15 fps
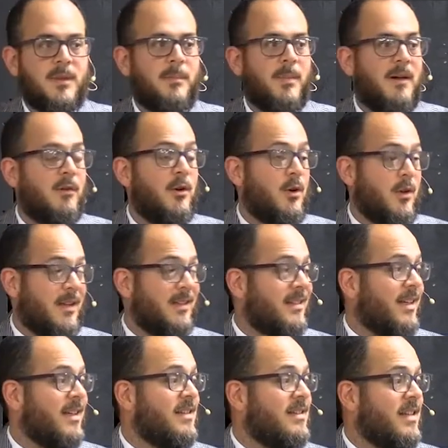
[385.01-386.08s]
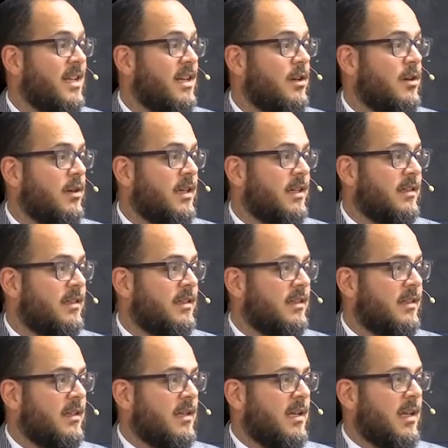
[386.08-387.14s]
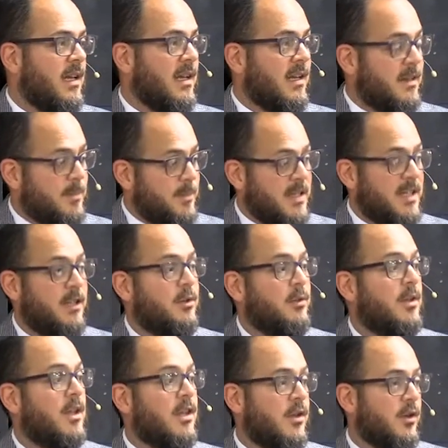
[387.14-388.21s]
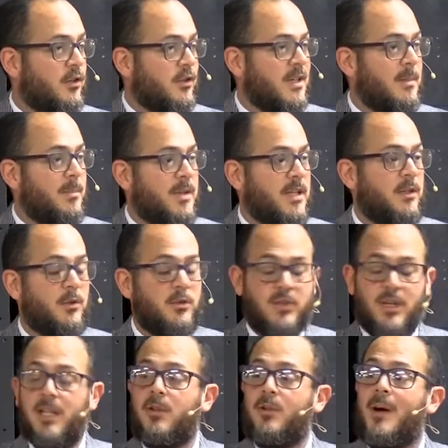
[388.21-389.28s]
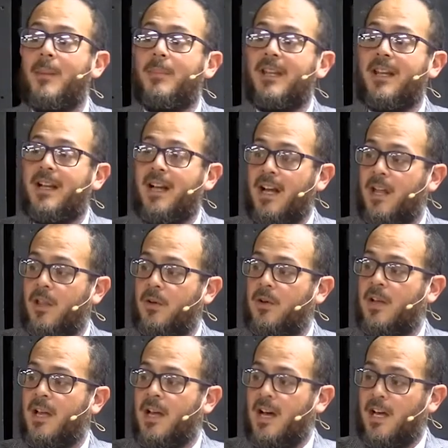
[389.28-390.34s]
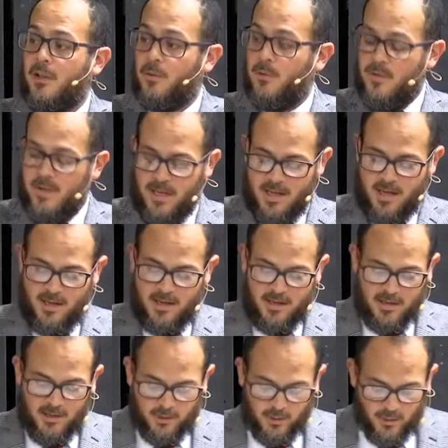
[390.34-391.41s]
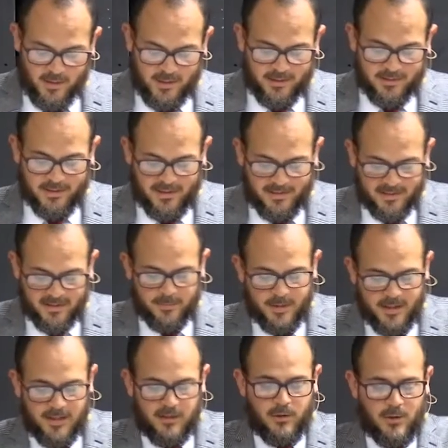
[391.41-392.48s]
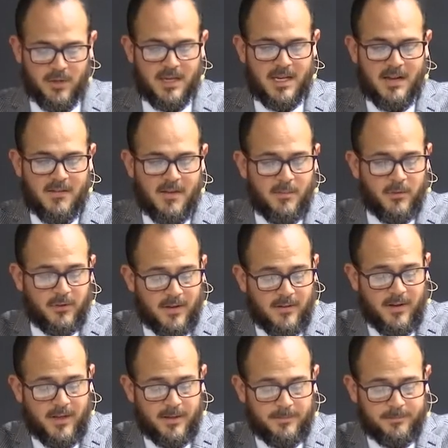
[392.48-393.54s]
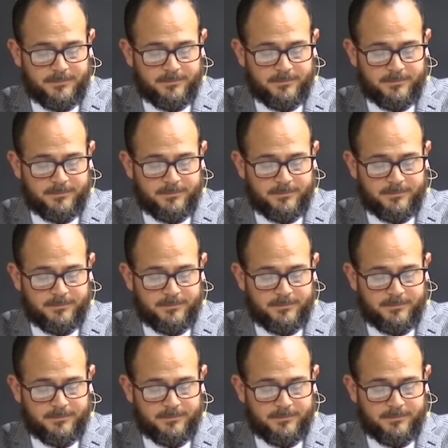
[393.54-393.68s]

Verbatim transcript: Pablo lo que está diciendo es, el Espíritu de Dios, el Espíritu Santo ha aplicado a tu vida todas estas bendiciones que vamos a ver.